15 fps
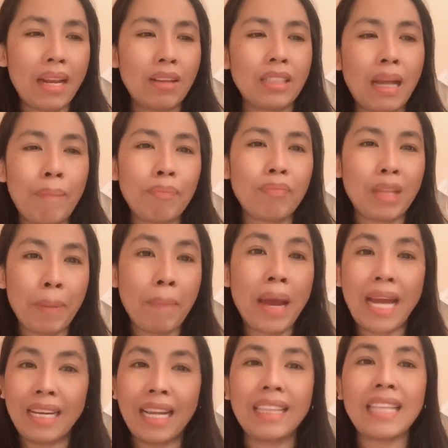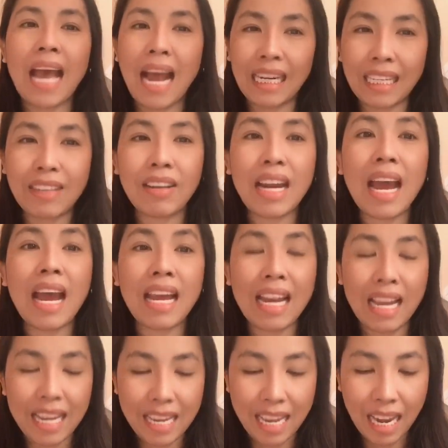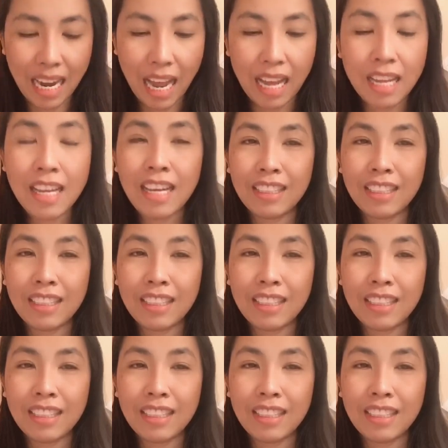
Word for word: แล้วทำทำผ่านหน้าต่างนี้ก็ได้อะไรอย่างเงี้ยค่ะ